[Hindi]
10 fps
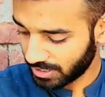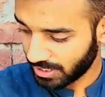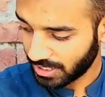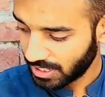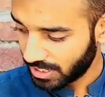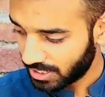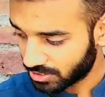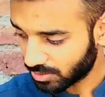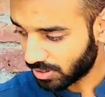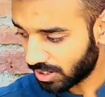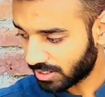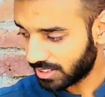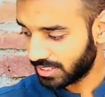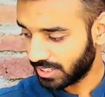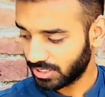हैं इसको काट
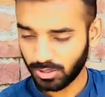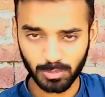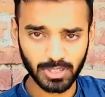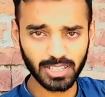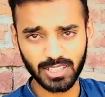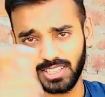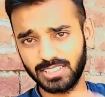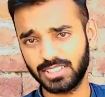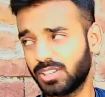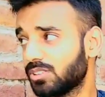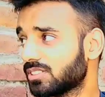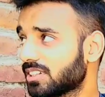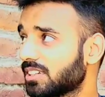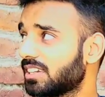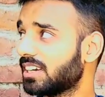लेते हैं दो मिनट लगने हैं इसके और इसके
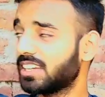डंडे